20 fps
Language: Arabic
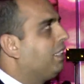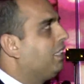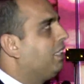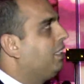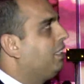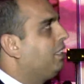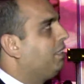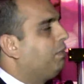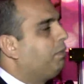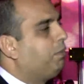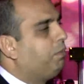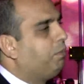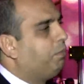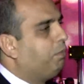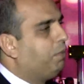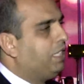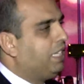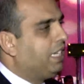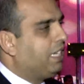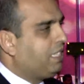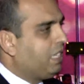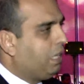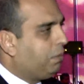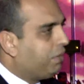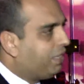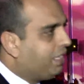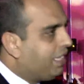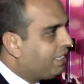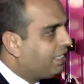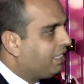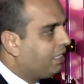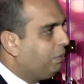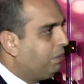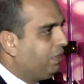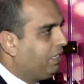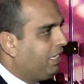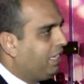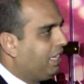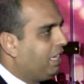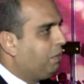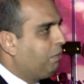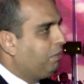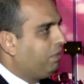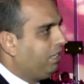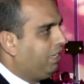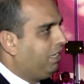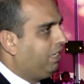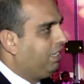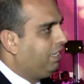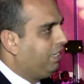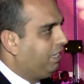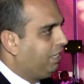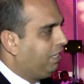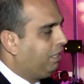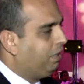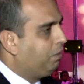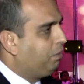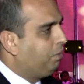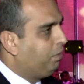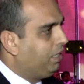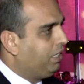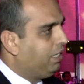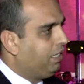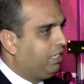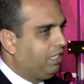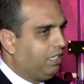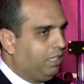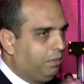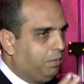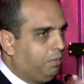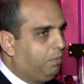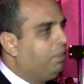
آه، بدي اسحب الداتا تبعتي هاي من ال... من ال...